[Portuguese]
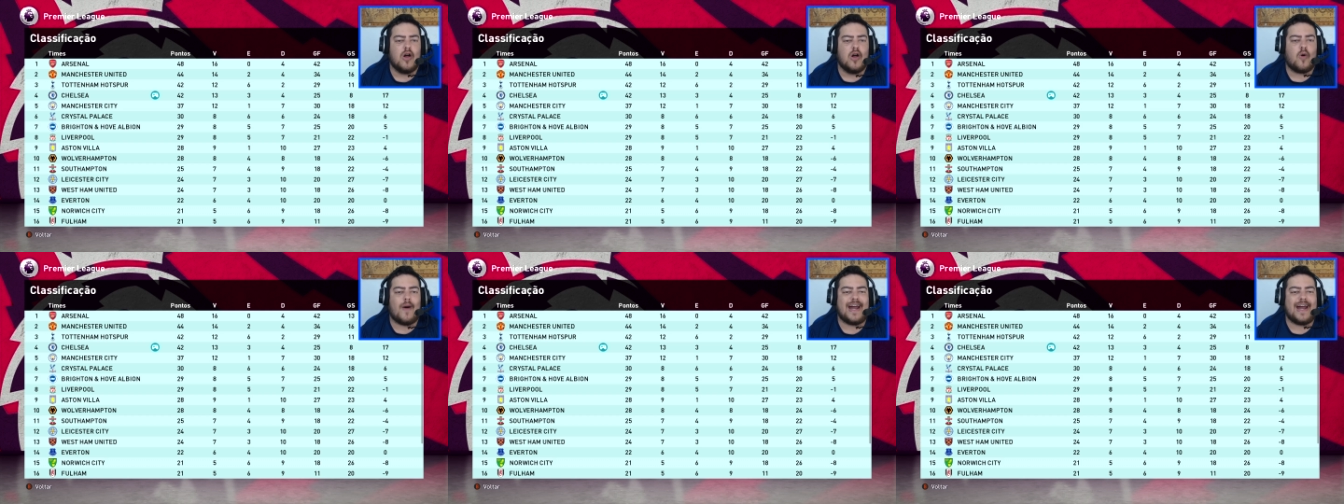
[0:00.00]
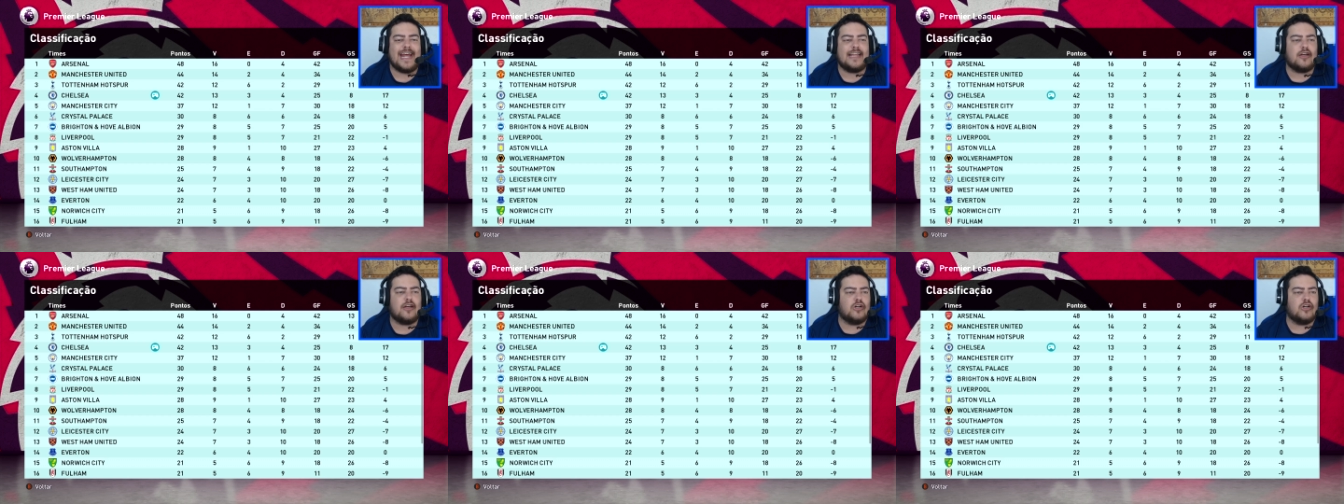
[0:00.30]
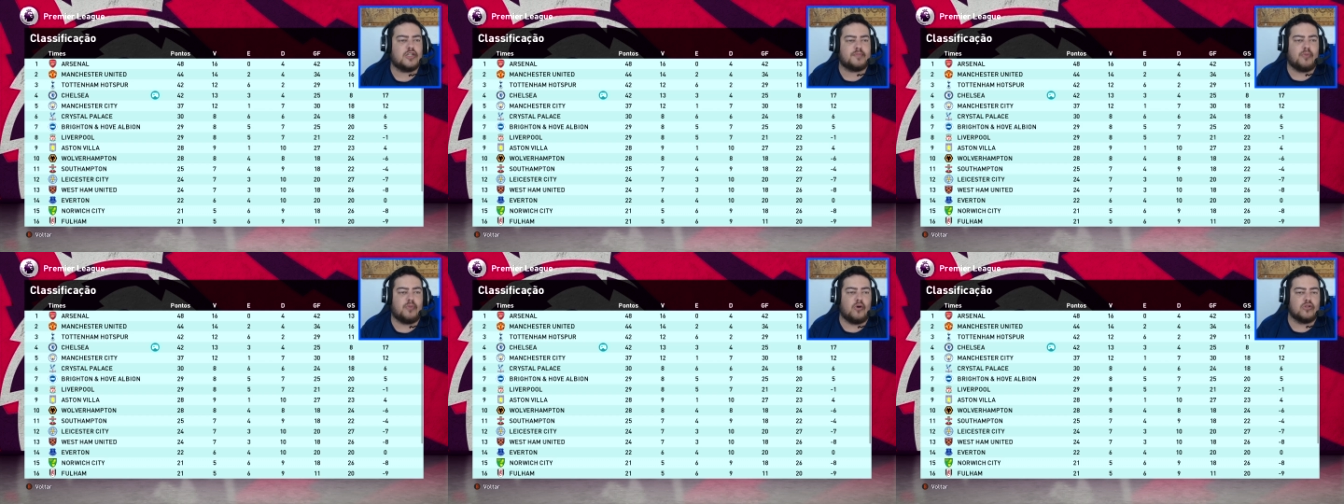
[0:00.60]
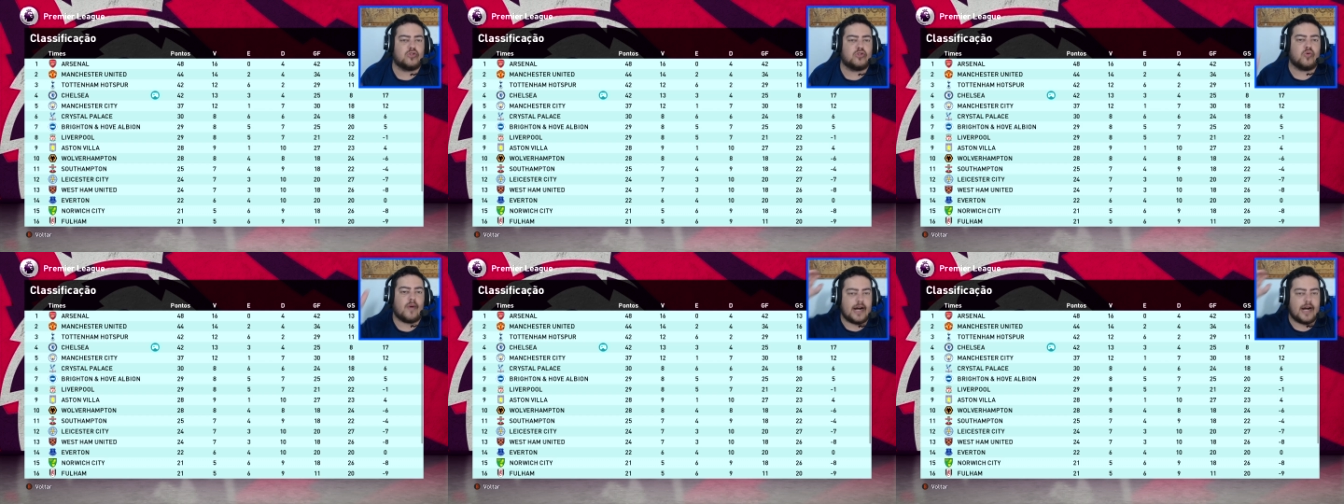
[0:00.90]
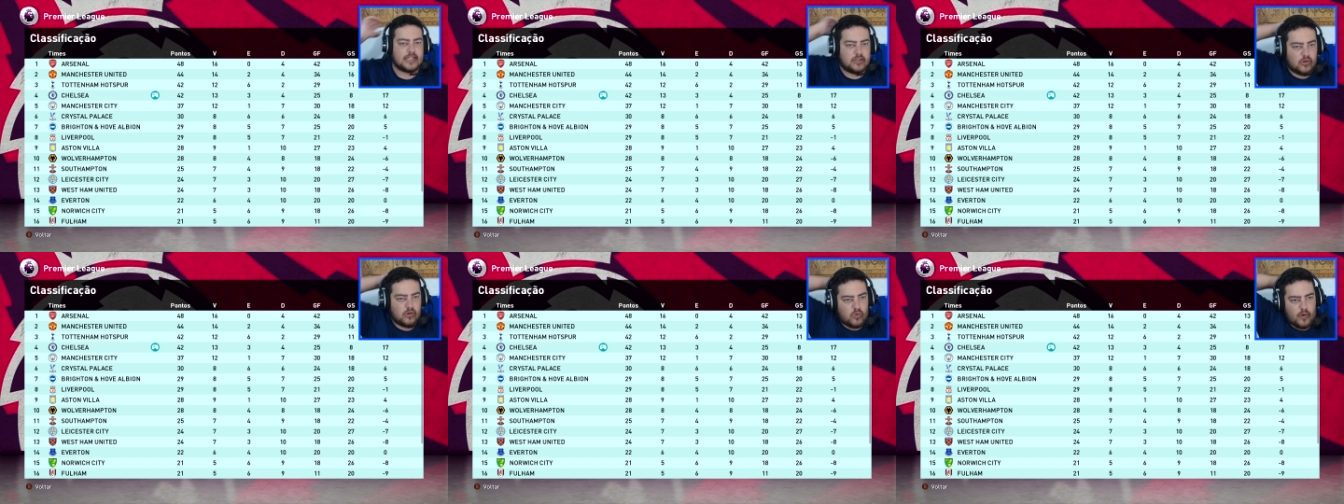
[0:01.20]
42 pontos, o
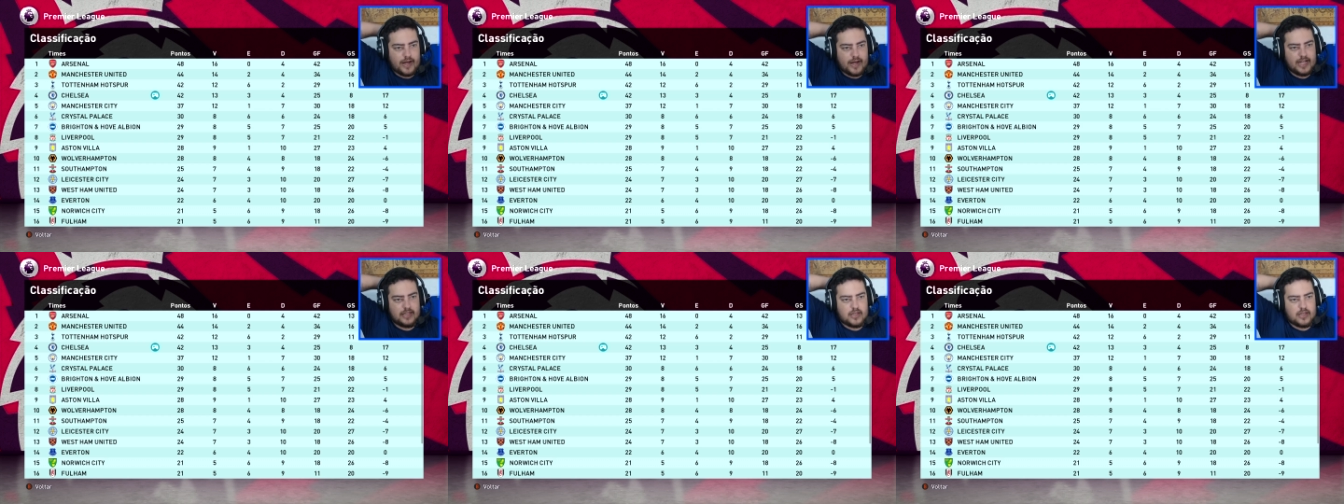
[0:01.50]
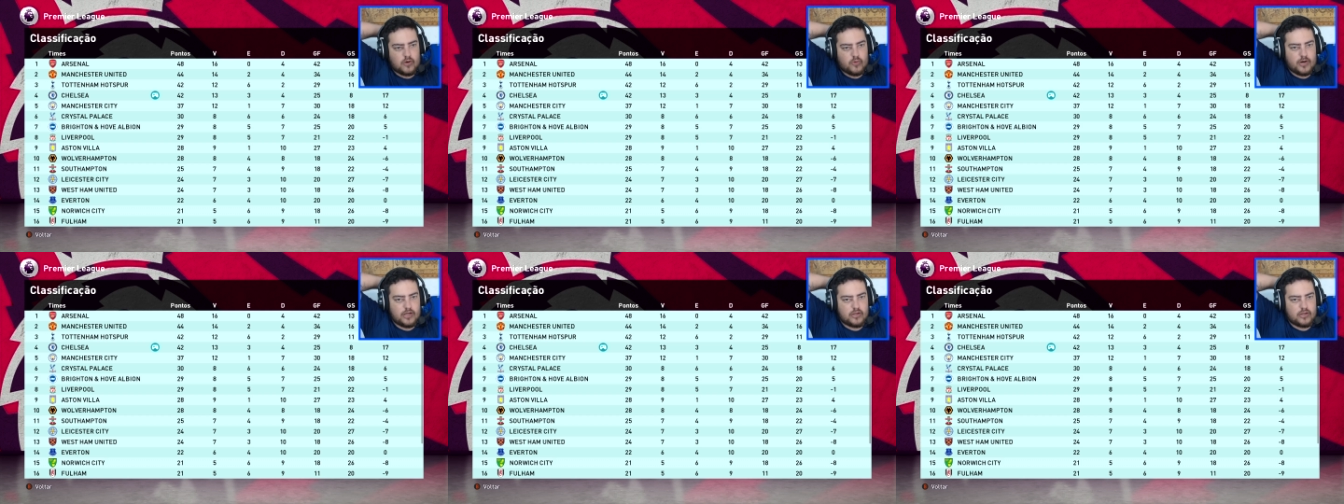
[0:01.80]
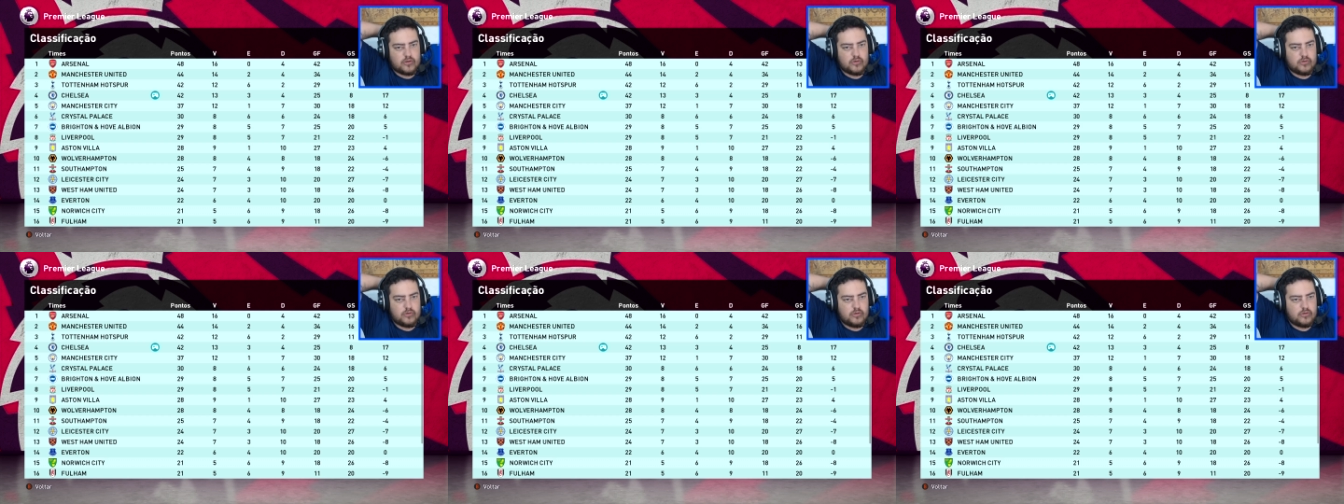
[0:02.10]
Arsenal 48,